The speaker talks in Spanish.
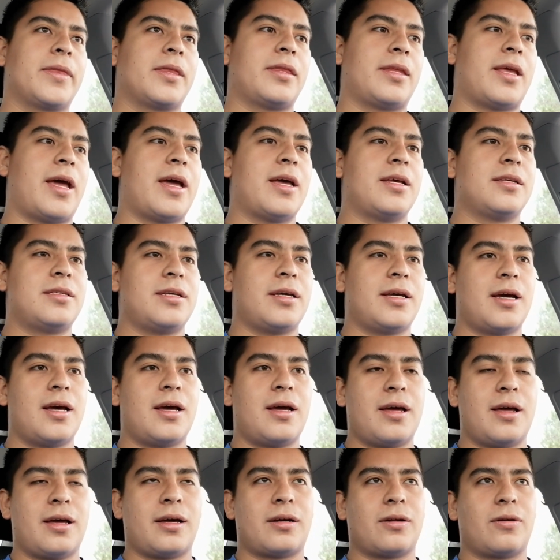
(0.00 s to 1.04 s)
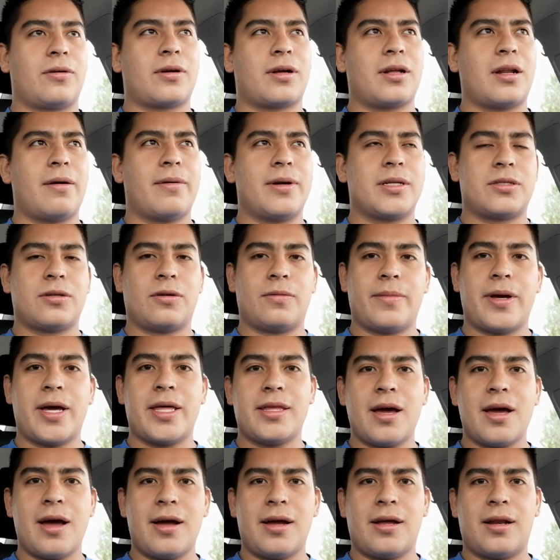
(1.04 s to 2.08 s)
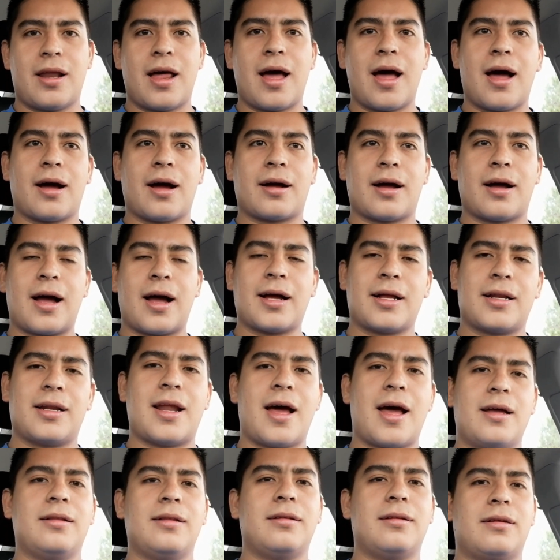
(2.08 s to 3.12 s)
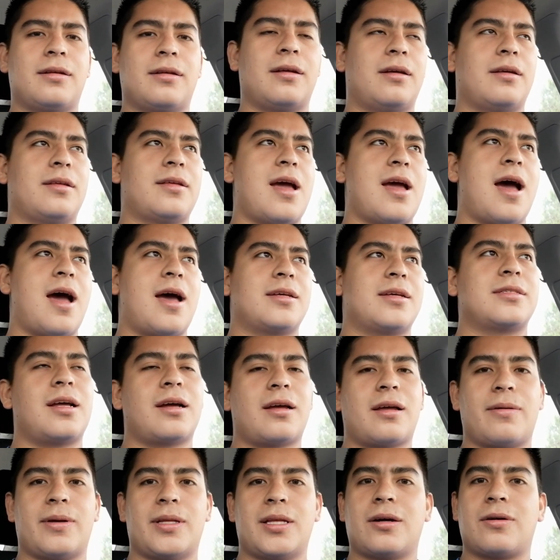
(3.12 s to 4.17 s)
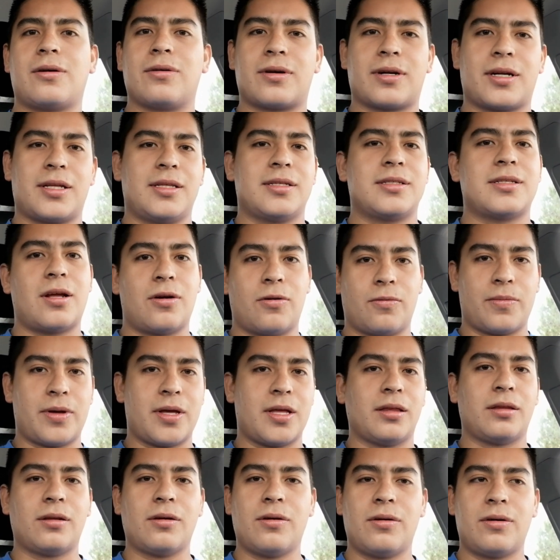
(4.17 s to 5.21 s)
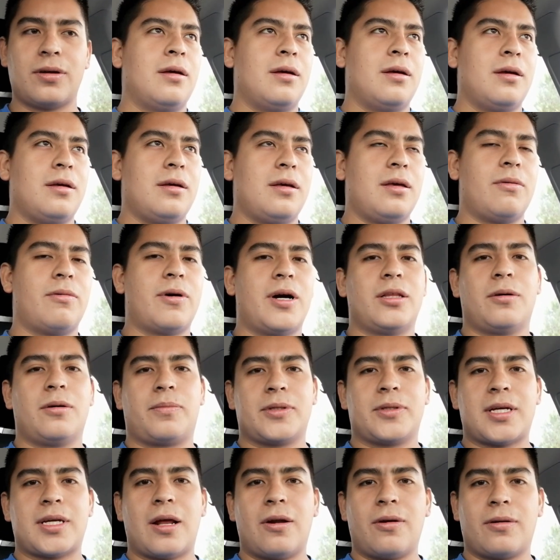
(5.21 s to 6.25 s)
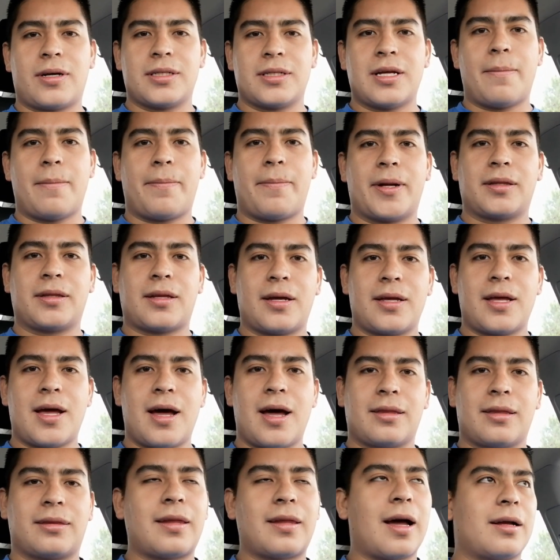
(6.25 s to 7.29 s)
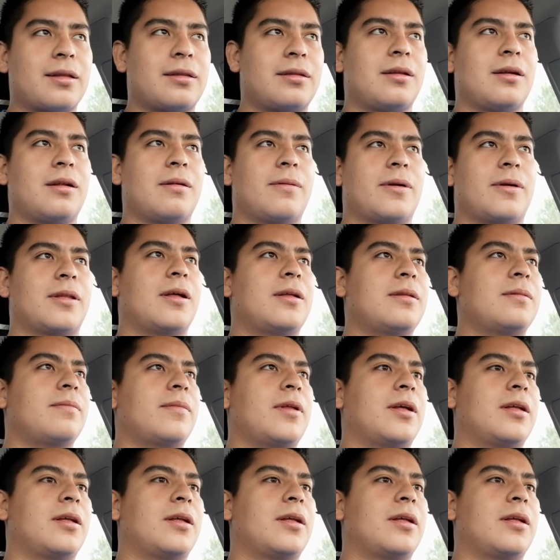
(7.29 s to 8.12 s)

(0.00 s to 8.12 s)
De ahí sigue creo que la versión media y la Hackline, que ya es la que viene con rines de aluminio. Y bueno, pues ya lo que es la pantalla táctil, ¿verdad?